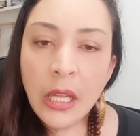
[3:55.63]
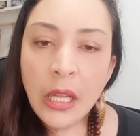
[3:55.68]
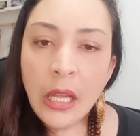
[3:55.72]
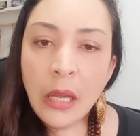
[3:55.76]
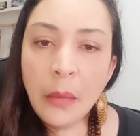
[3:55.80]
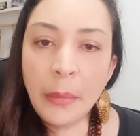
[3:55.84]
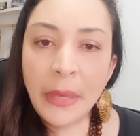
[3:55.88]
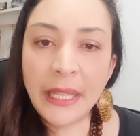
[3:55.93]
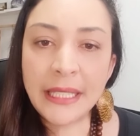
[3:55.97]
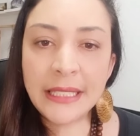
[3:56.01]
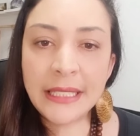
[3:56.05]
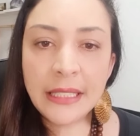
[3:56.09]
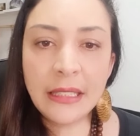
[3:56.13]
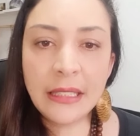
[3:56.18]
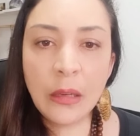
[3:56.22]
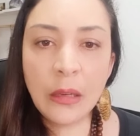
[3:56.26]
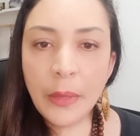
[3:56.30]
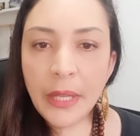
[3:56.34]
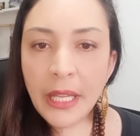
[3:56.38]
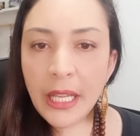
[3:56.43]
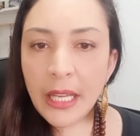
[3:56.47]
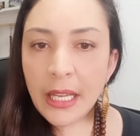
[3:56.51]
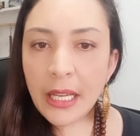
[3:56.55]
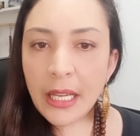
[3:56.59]
Passei da
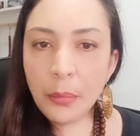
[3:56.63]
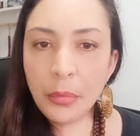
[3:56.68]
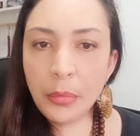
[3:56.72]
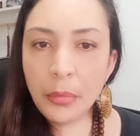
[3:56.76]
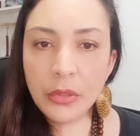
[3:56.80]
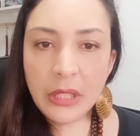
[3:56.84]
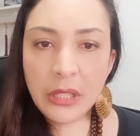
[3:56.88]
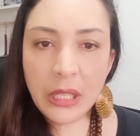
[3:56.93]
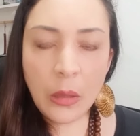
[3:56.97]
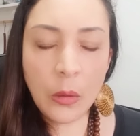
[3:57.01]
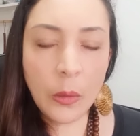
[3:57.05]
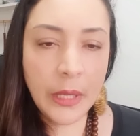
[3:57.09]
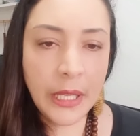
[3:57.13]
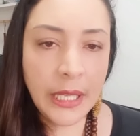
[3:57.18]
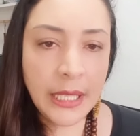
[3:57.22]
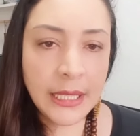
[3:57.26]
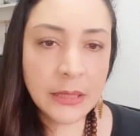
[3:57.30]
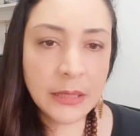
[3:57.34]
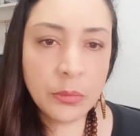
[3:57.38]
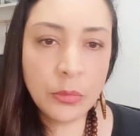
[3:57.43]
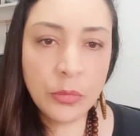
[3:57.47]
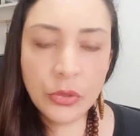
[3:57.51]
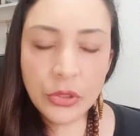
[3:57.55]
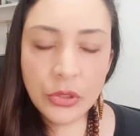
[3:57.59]
Wicca para o
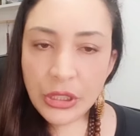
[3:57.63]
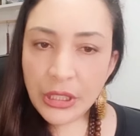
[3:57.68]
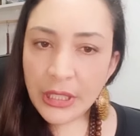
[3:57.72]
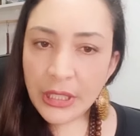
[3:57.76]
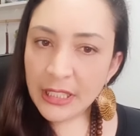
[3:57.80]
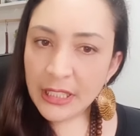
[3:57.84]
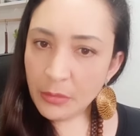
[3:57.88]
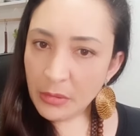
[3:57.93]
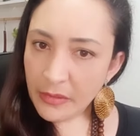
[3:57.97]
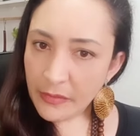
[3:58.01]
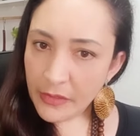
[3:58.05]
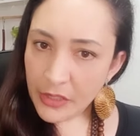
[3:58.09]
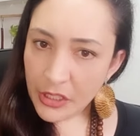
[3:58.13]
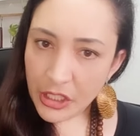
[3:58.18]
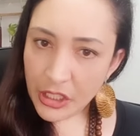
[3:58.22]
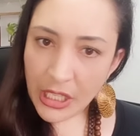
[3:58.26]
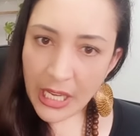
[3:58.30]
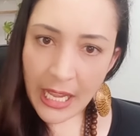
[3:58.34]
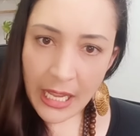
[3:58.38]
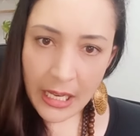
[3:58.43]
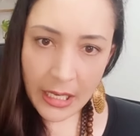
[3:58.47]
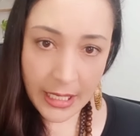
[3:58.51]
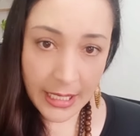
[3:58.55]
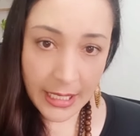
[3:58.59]
taoísmo, budismo,
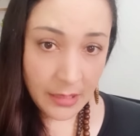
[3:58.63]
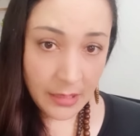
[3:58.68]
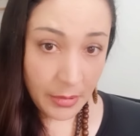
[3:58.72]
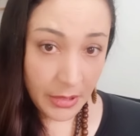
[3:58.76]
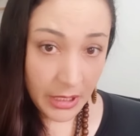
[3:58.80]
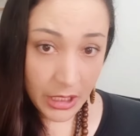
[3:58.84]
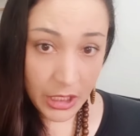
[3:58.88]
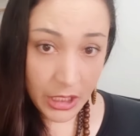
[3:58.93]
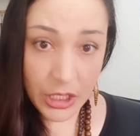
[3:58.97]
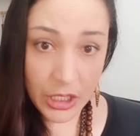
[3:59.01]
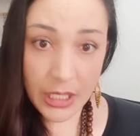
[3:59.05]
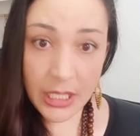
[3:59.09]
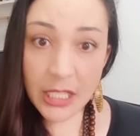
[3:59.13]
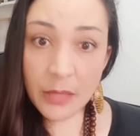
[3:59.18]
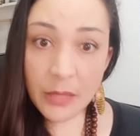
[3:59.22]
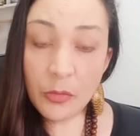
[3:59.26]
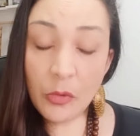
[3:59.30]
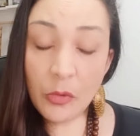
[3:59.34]
evangélica, espiritismo,